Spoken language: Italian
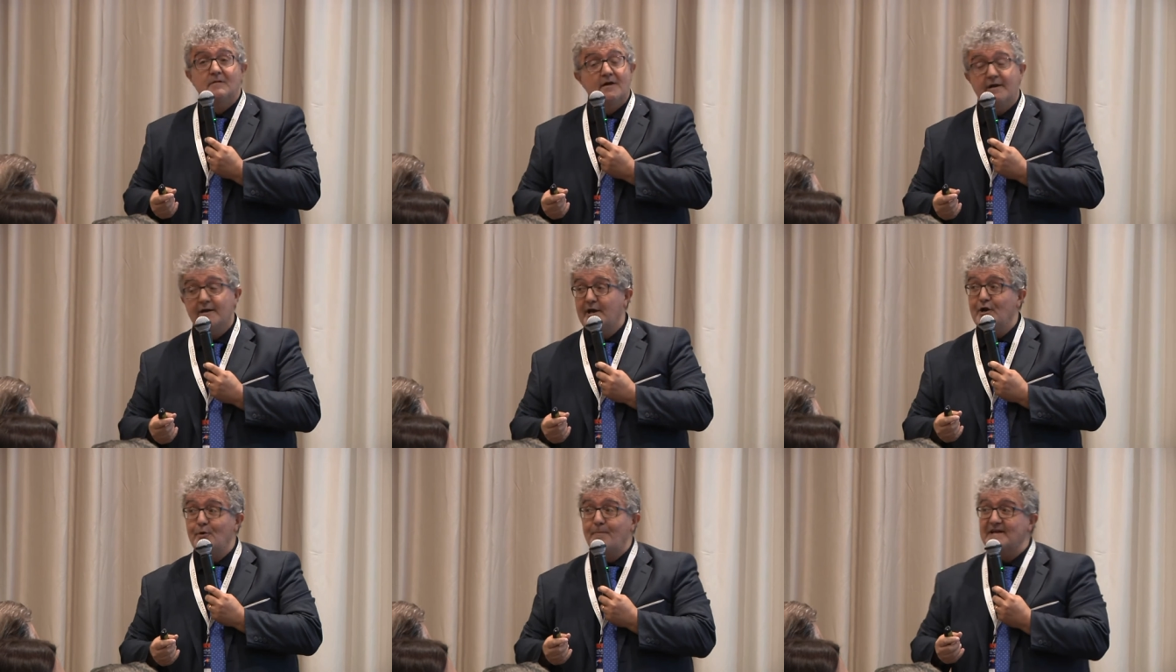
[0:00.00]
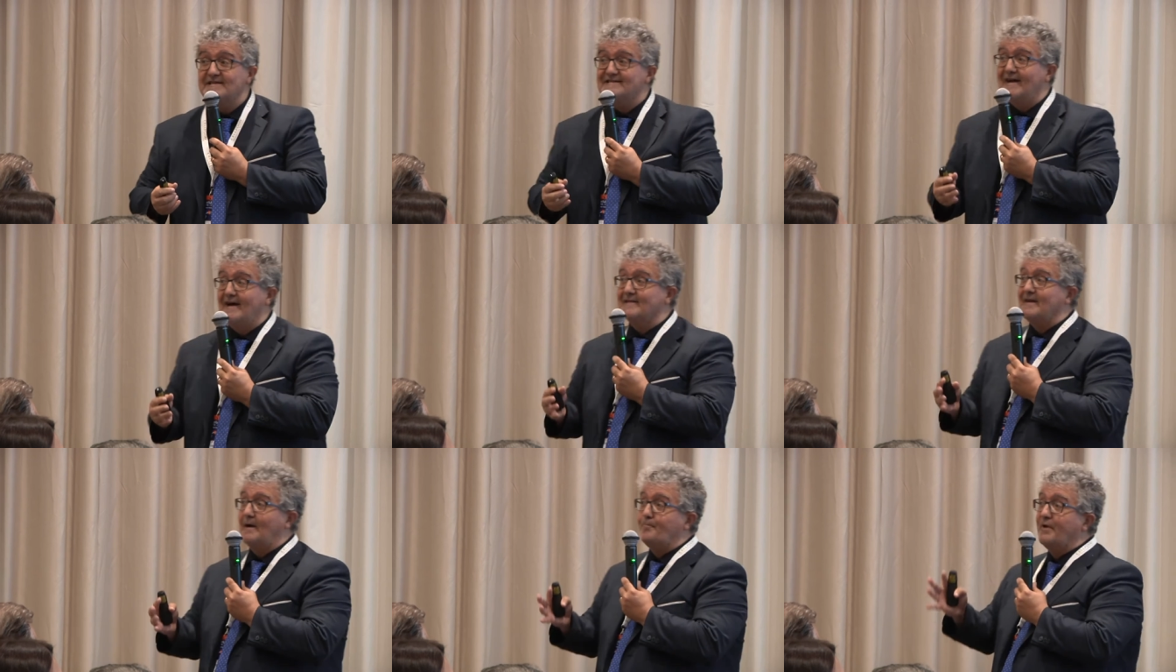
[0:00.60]
Erano
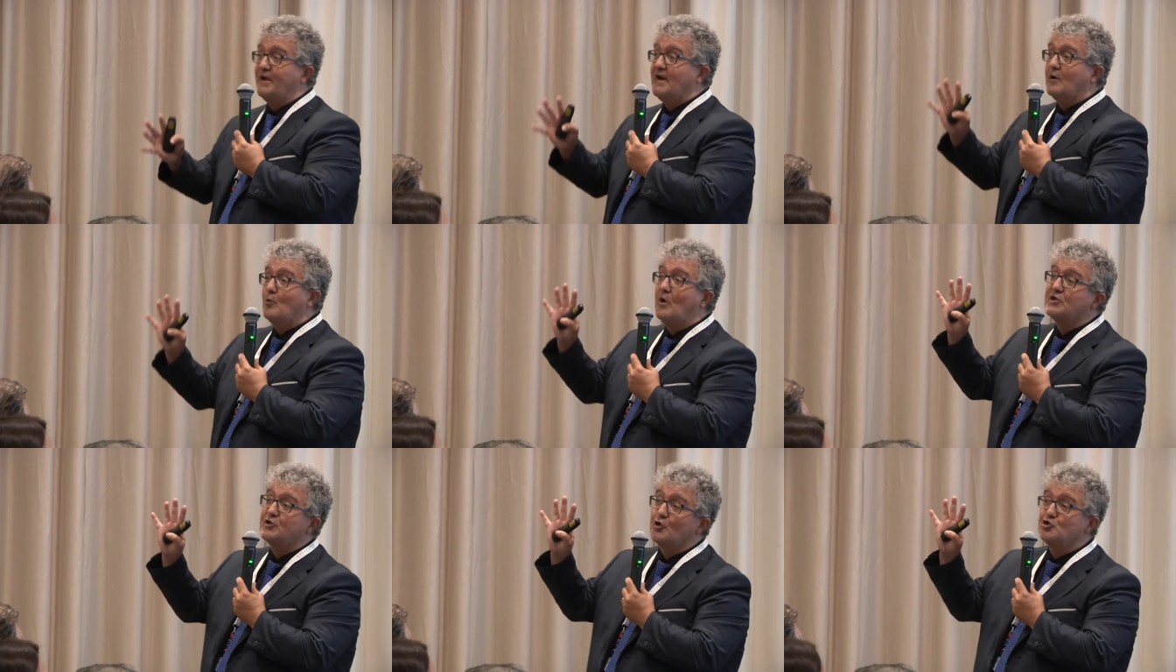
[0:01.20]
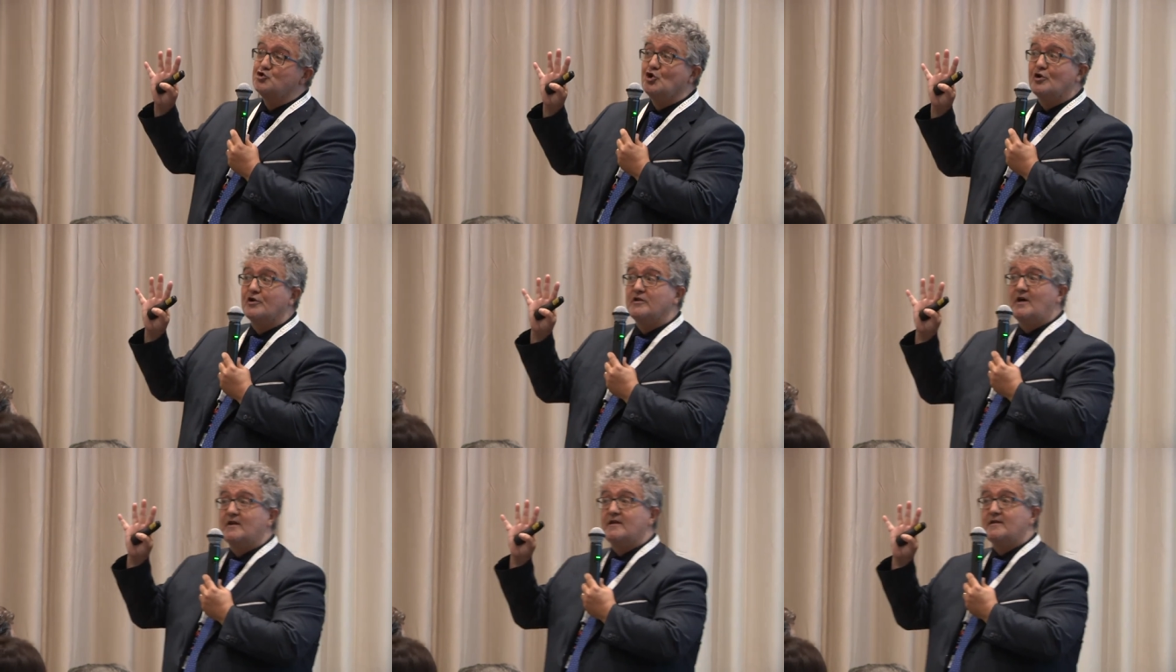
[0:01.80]
passati appena quattro
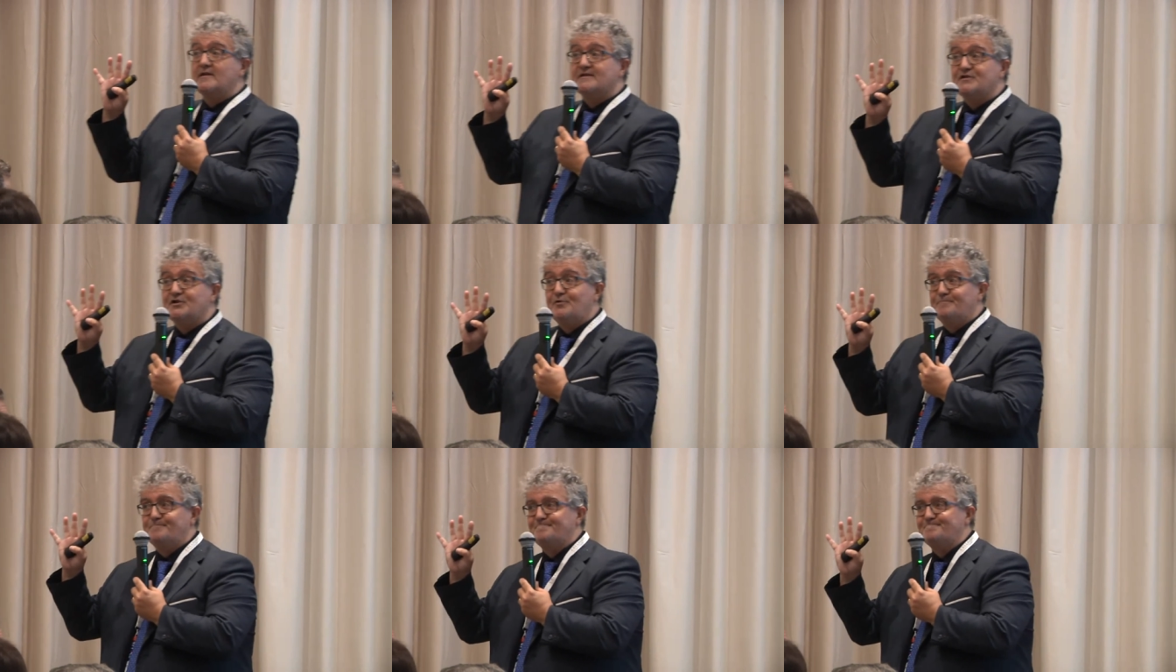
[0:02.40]
giorni dall'inizio.